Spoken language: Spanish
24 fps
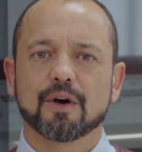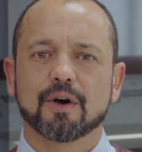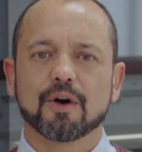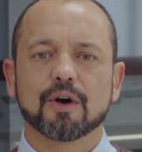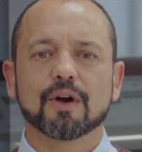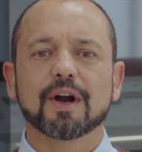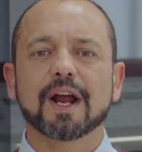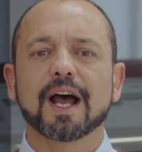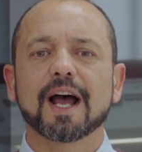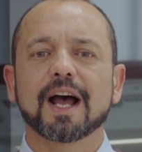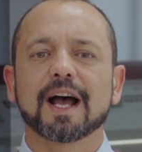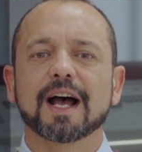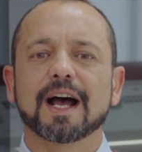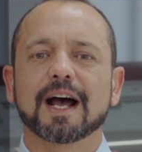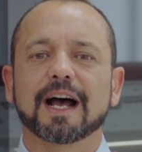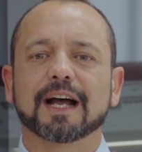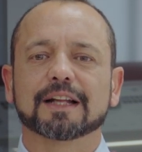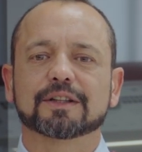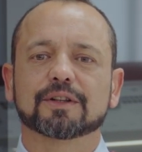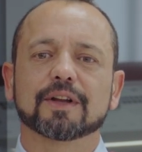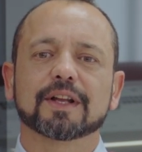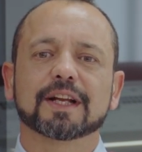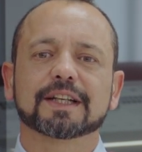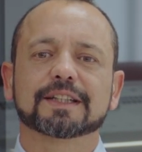Hola
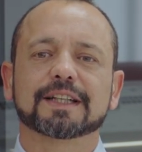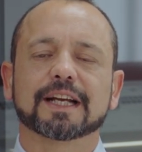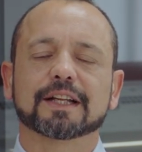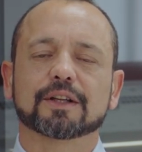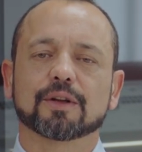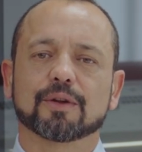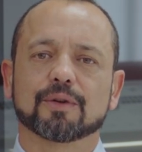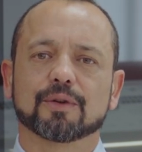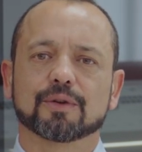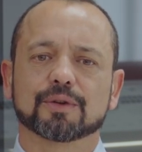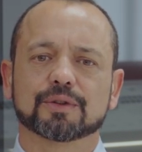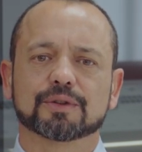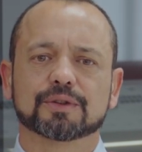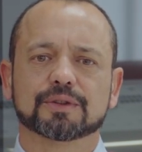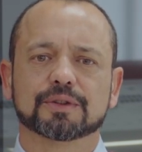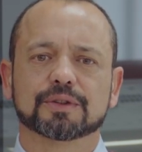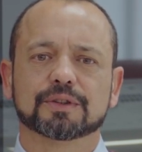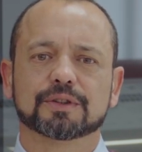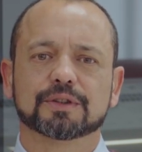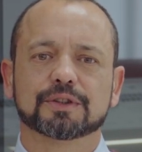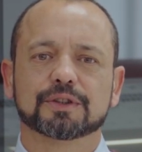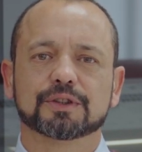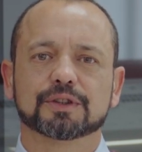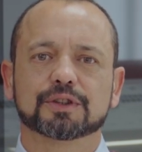a todas y a todos.
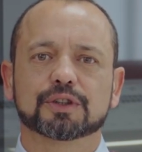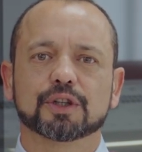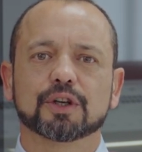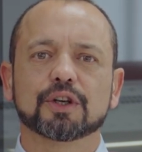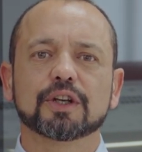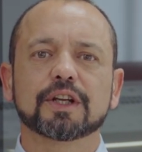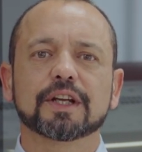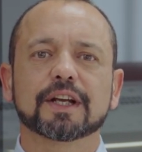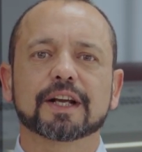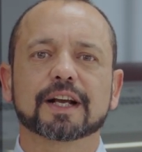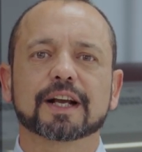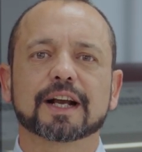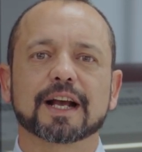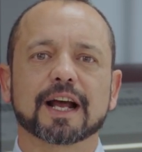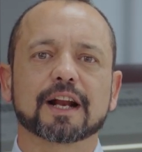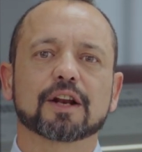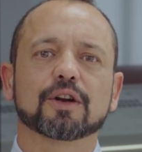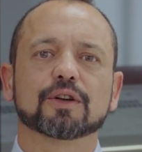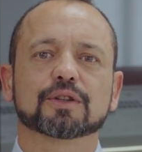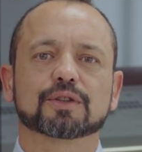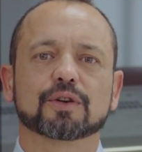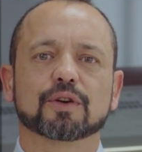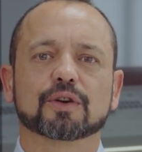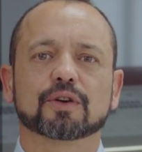Soy
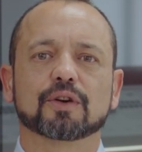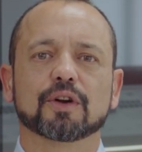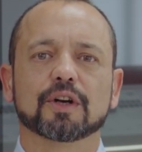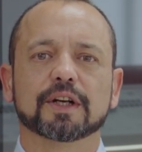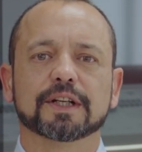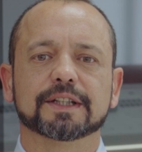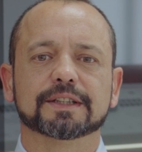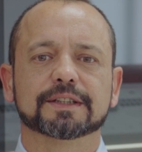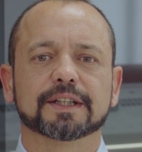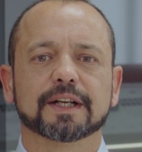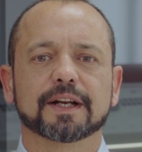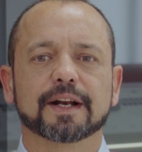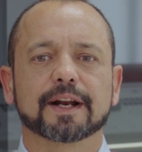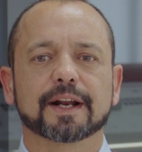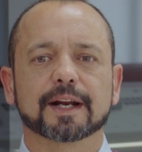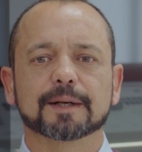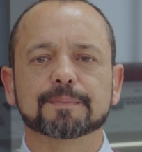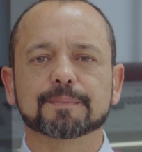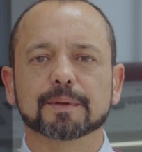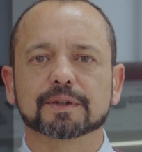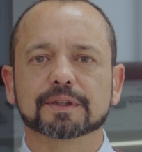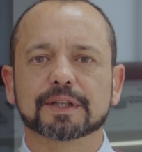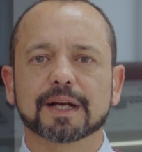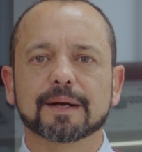Carlos Corcoles,
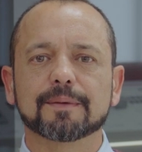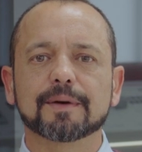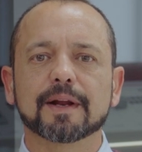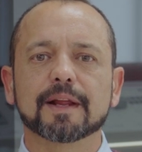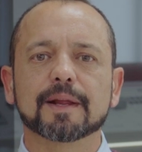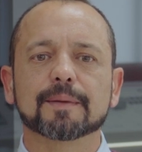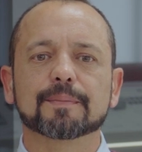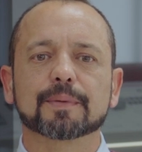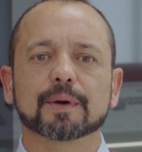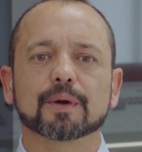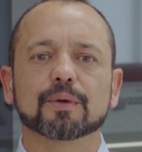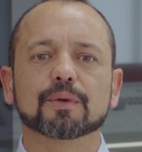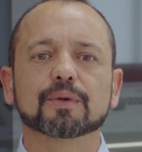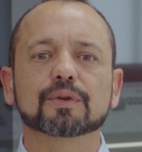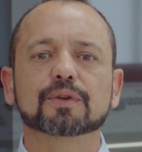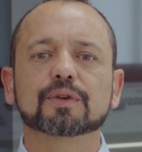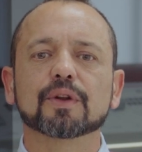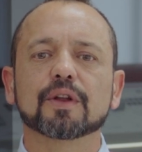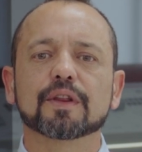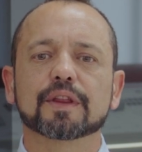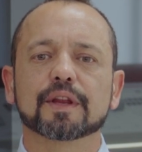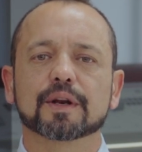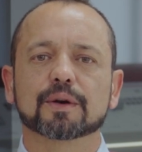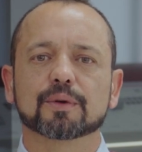responsable de
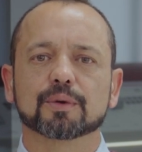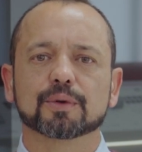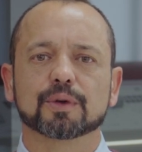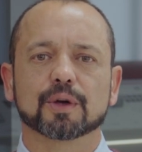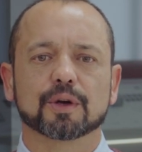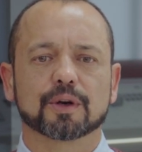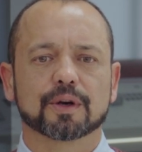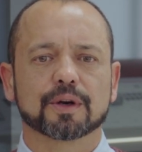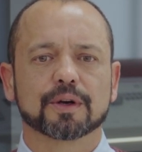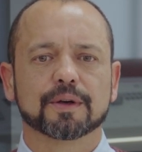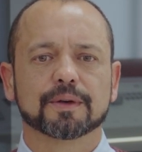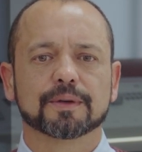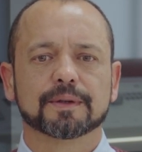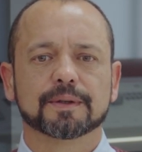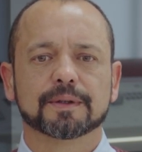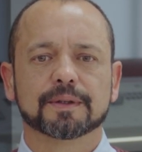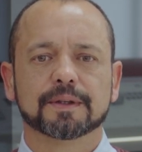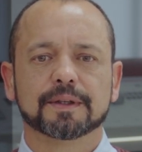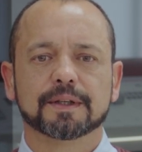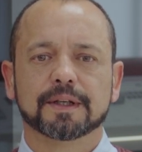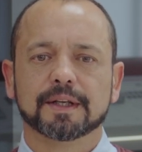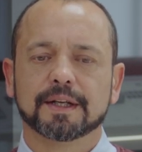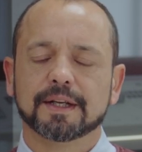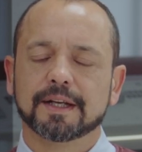producto en Circutor.
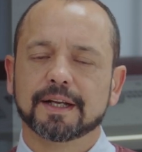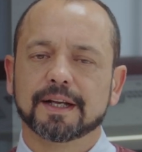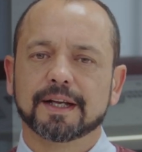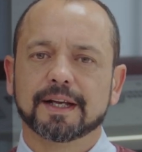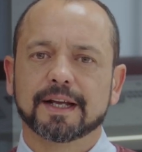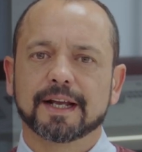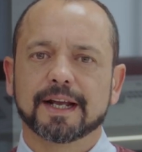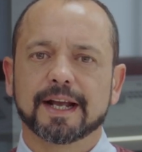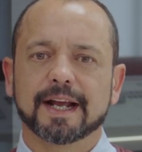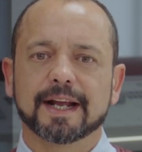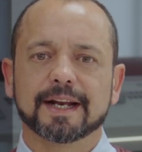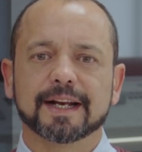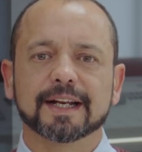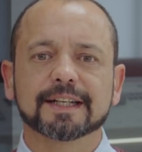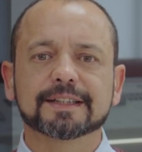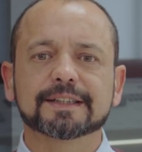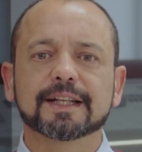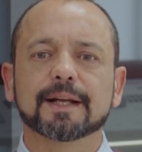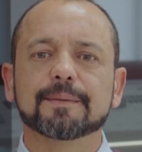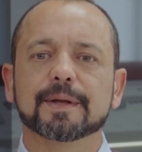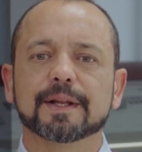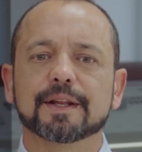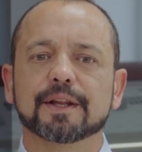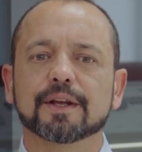En
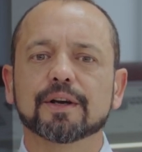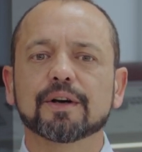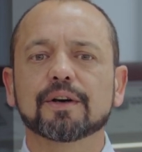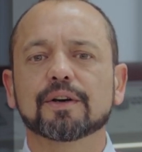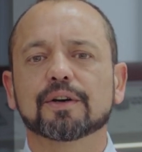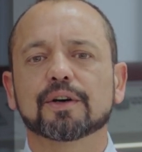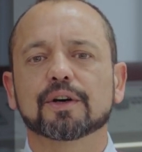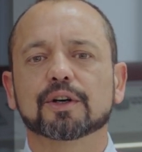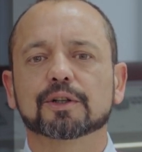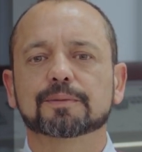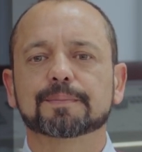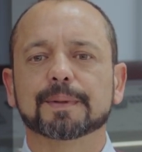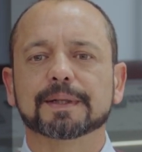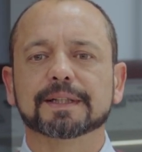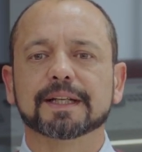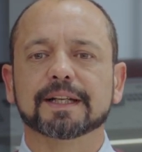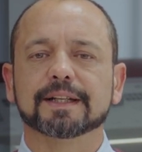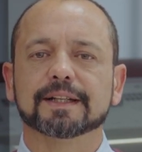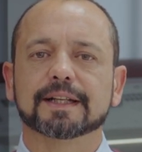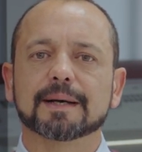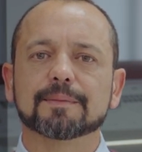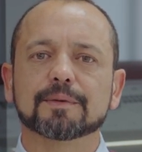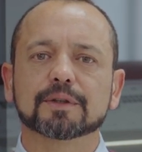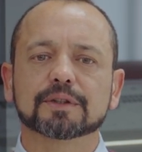este vídeo os
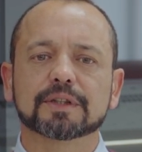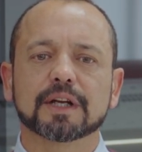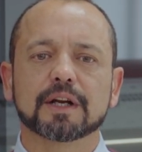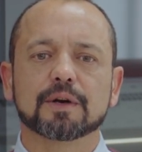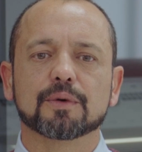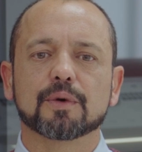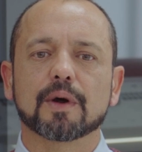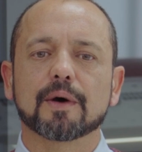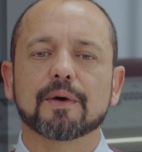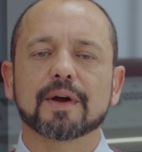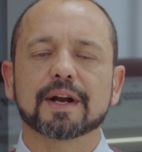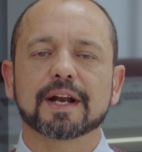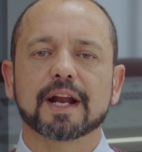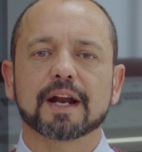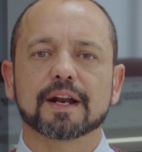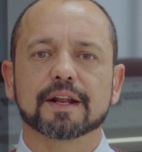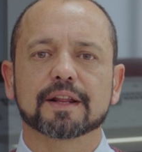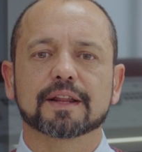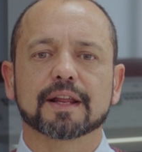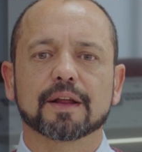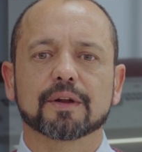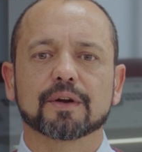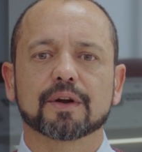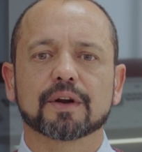presentamos el nuevo
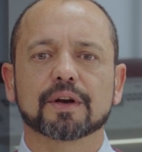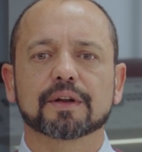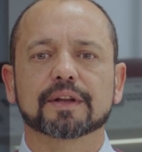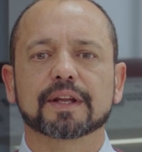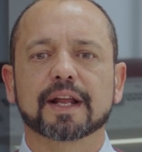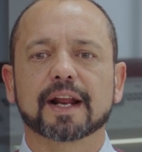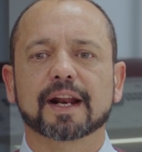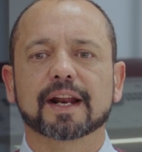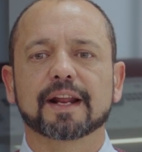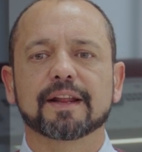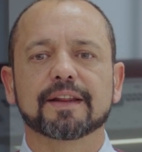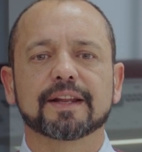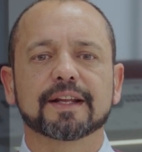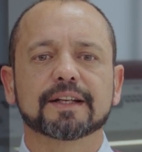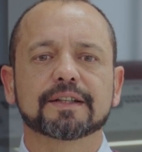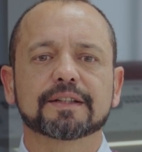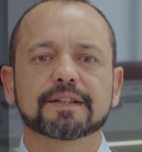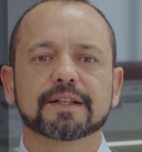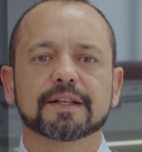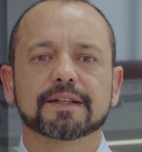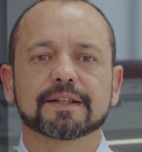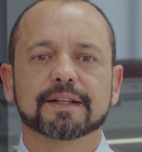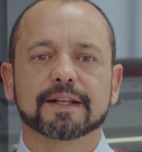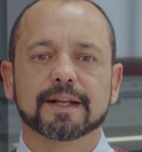analizador de
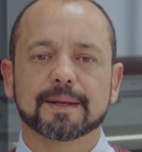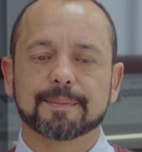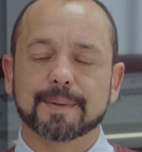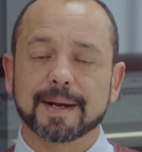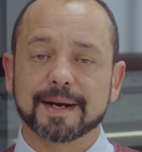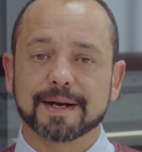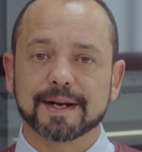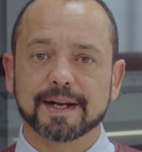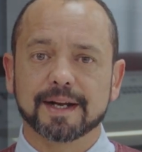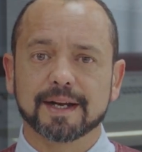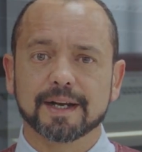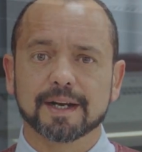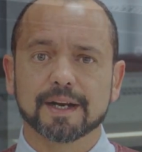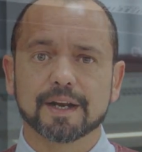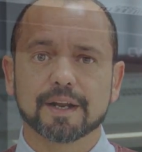redes de panel,